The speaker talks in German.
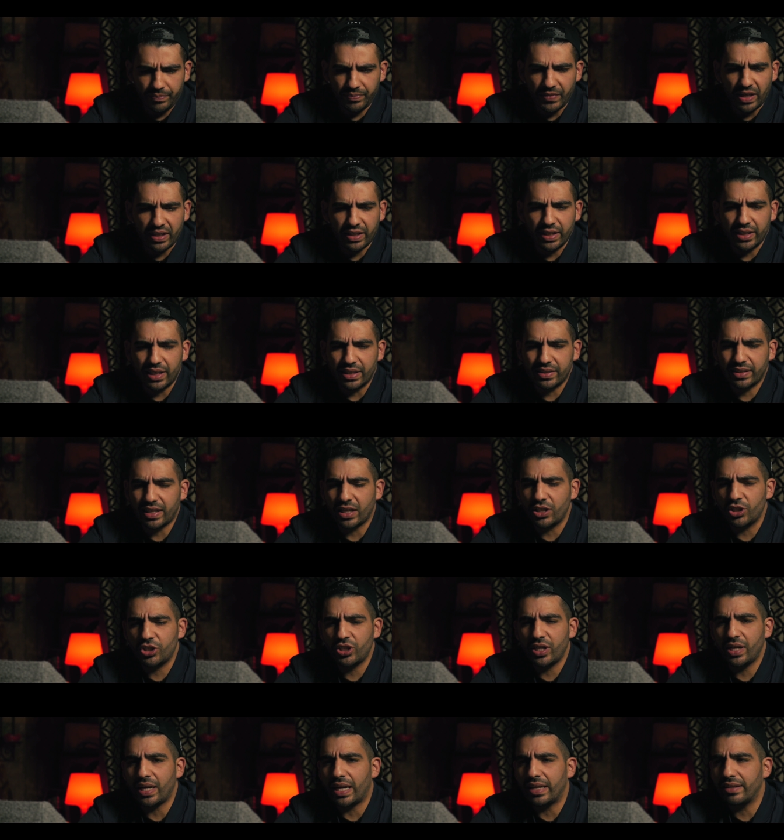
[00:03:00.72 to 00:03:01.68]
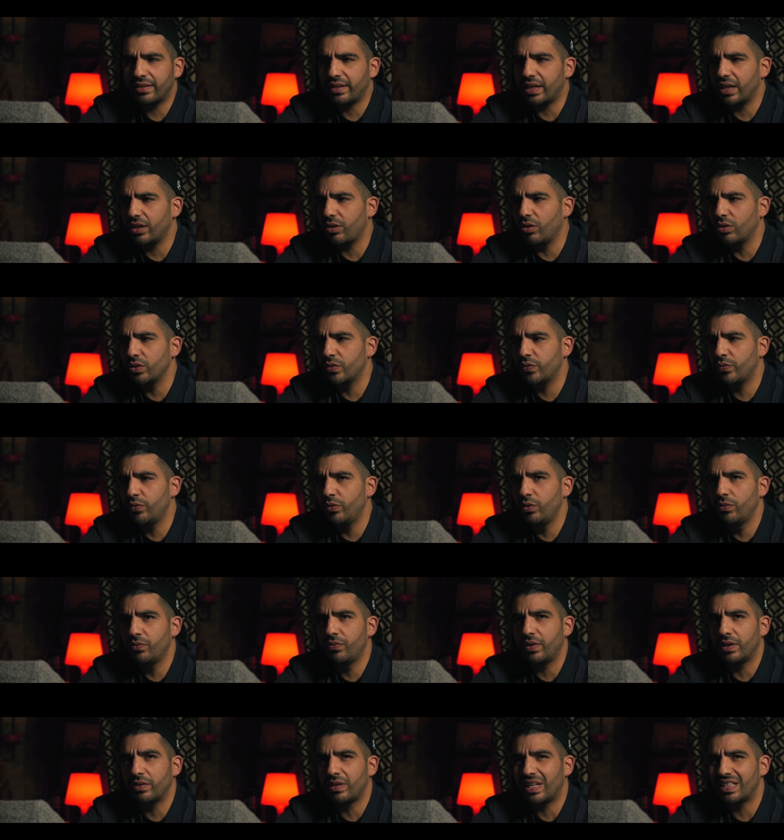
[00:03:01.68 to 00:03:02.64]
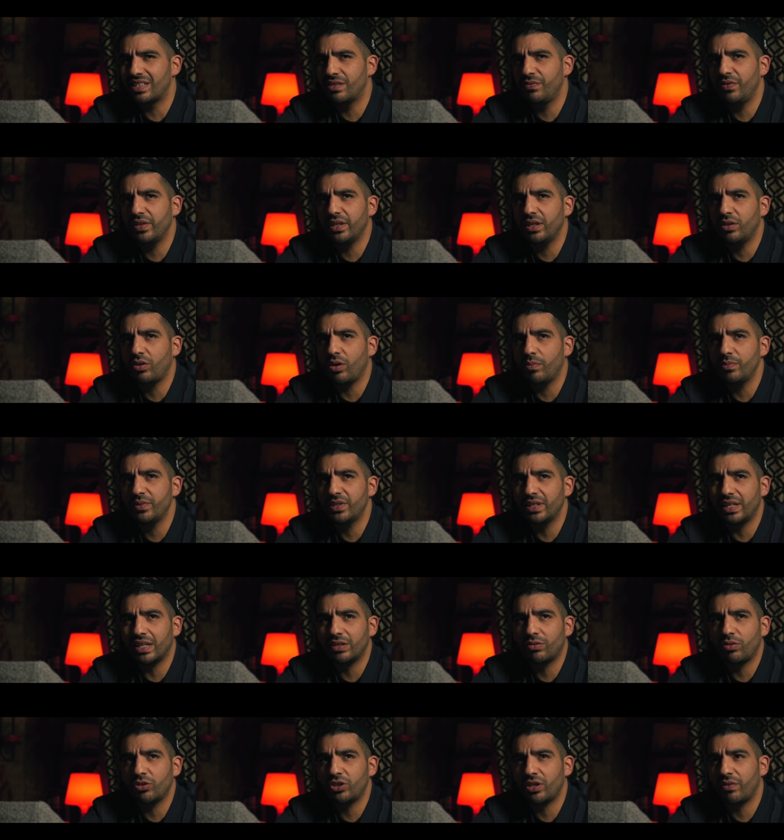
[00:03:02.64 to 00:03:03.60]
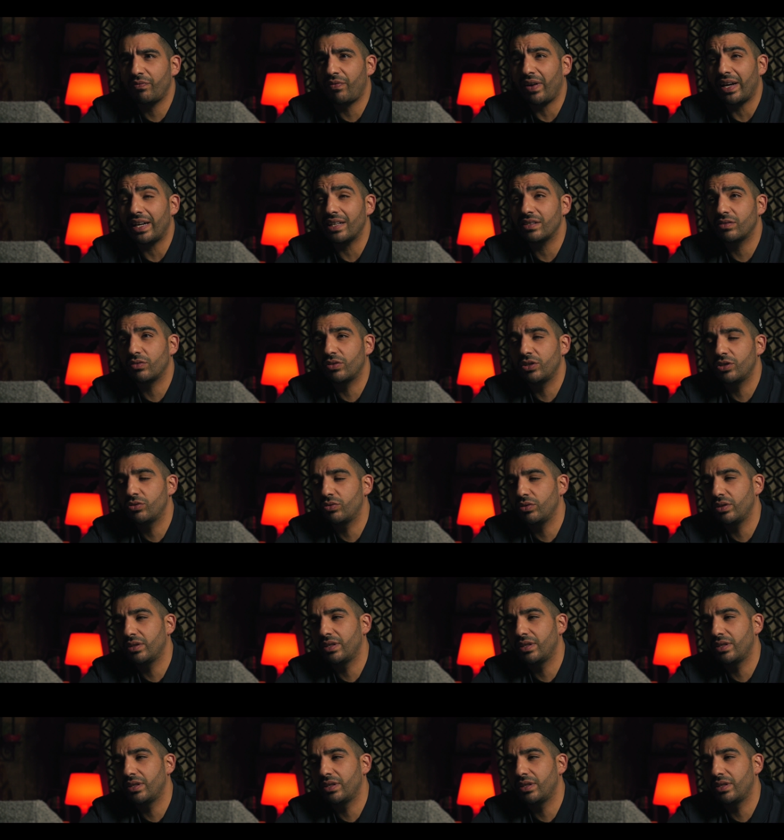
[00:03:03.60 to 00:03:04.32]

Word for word: dann ging das ganz schnell Antrag ausfüllen. Als wir gekommen sind nach Deutschland, war das noch nicht